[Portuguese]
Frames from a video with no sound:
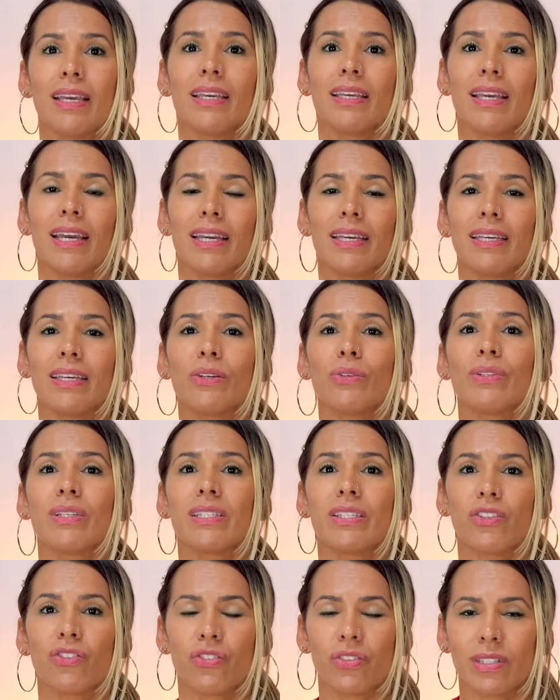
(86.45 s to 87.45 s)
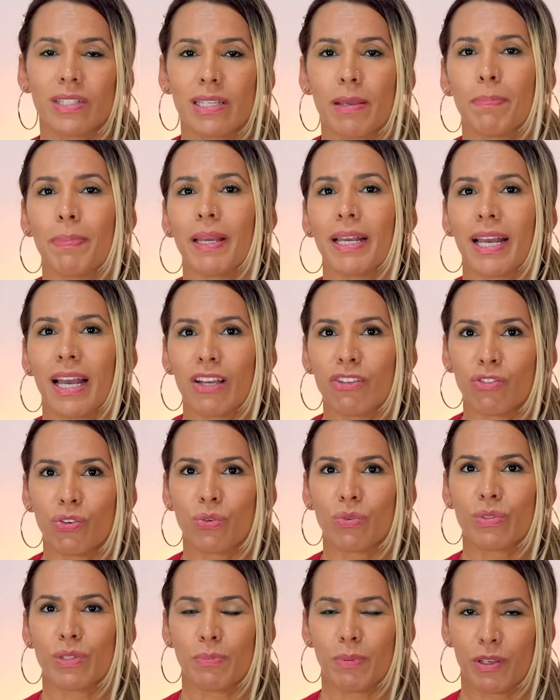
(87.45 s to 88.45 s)
E aí eu decidi desapegar de
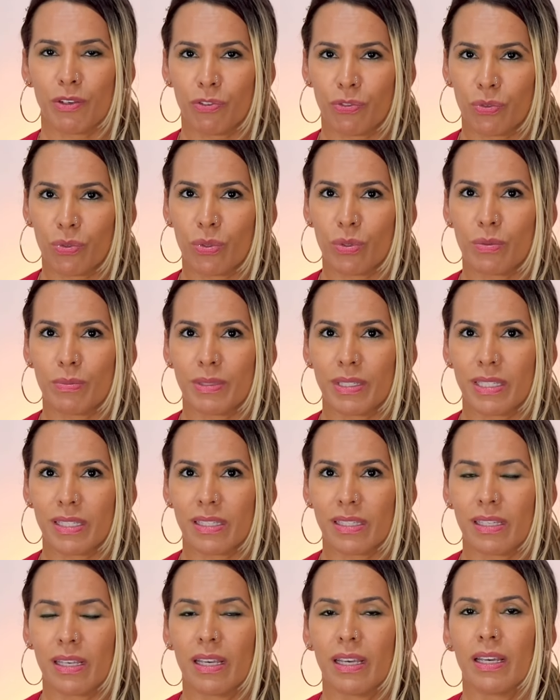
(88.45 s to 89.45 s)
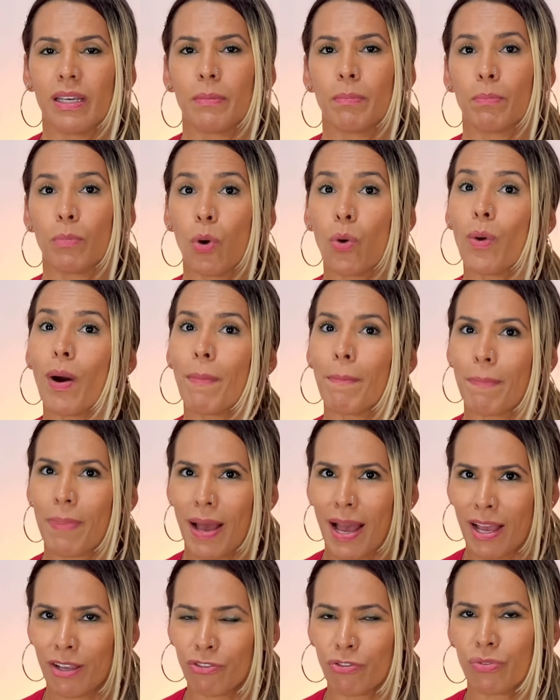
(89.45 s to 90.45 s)
alguns perfumes, boa
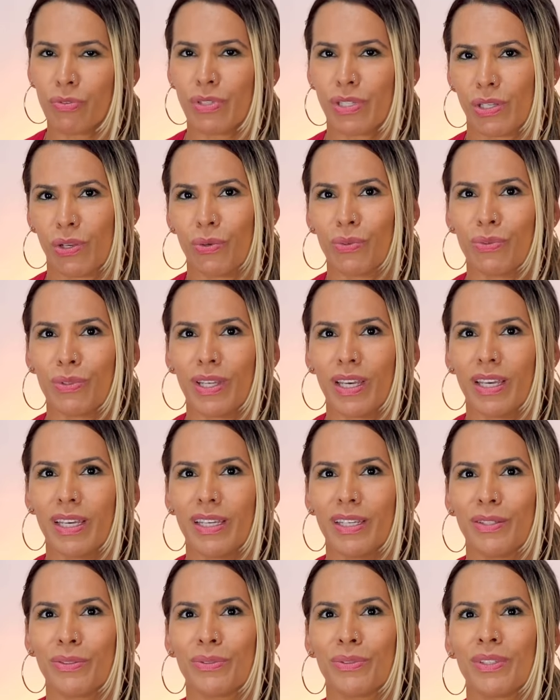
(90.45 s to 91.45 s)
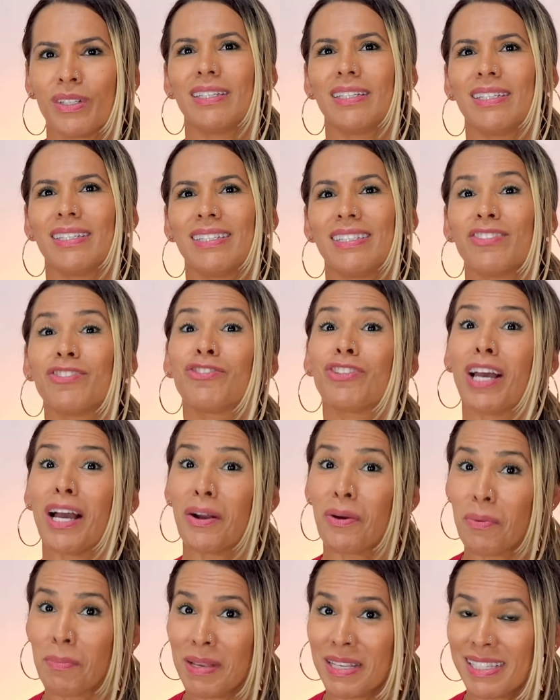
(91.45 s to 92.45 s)
parte dos que eu tenho, e
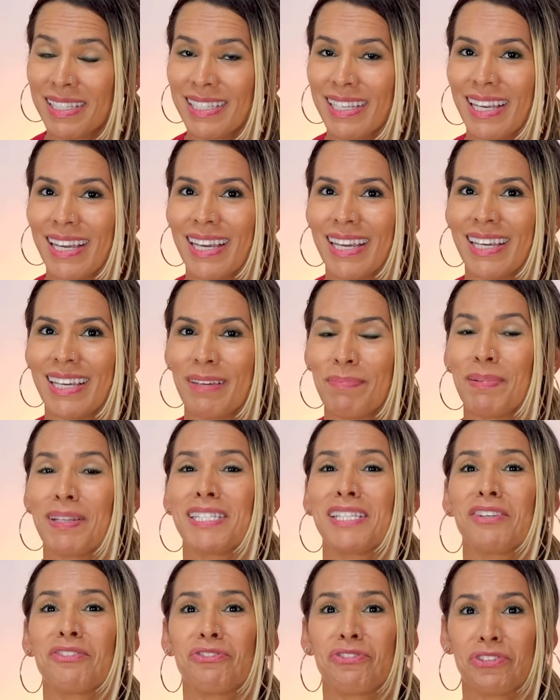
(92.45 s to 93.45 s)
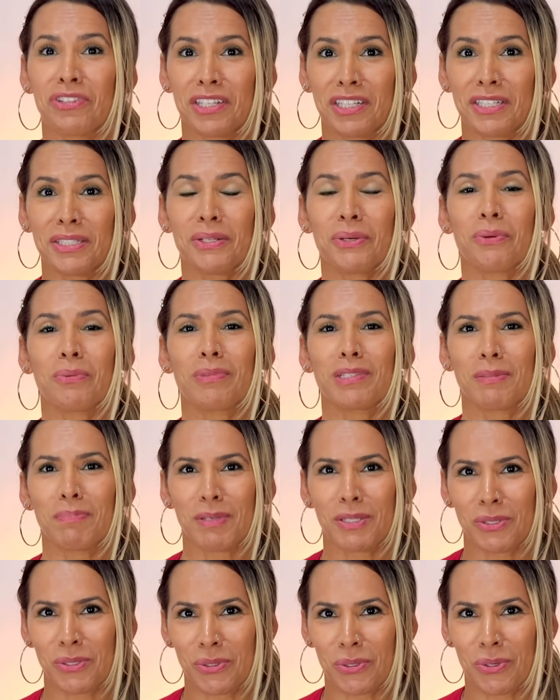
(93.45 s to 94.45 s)
já comecei presenteando algumas
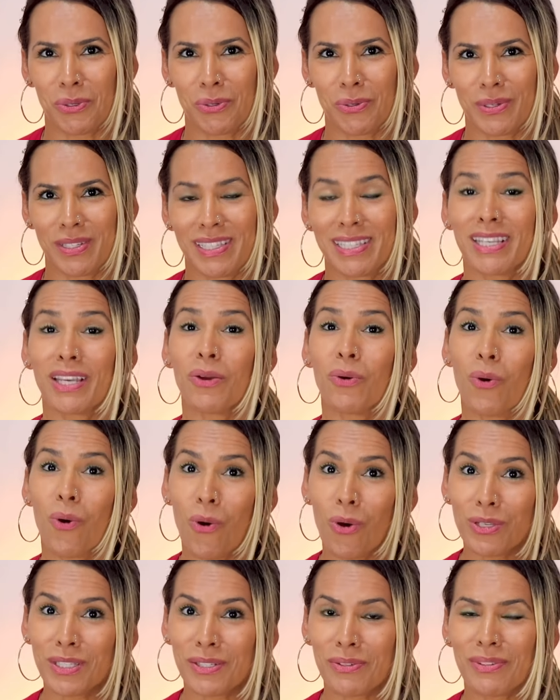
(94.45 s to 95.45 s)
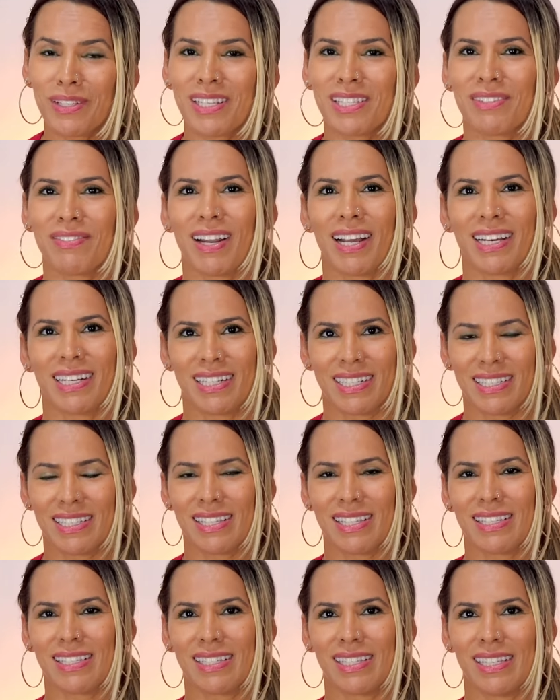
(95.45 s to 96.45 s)
pessoas que gostam das
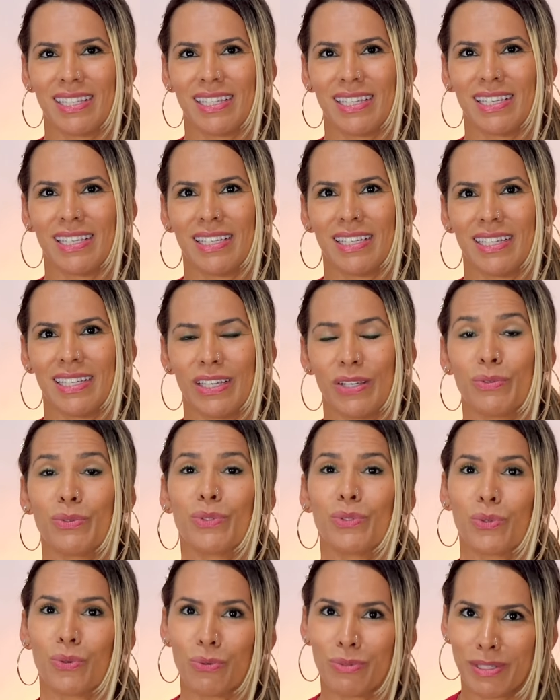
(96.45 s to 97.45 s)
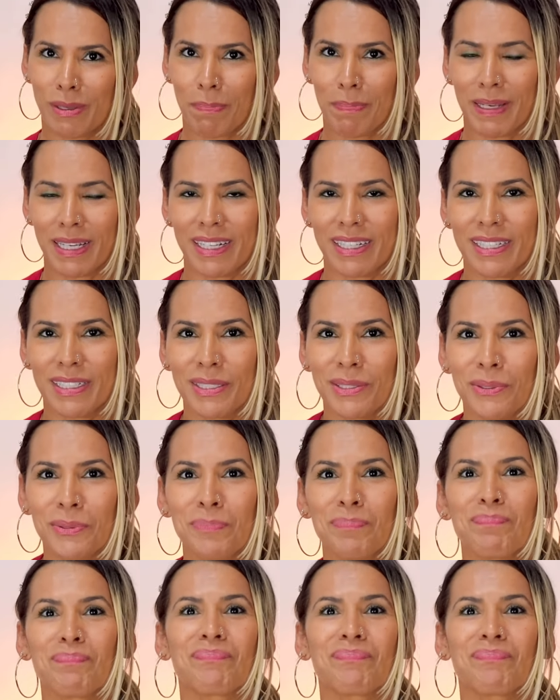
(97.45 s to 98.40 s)
fragrâncias que eu estou desapegando.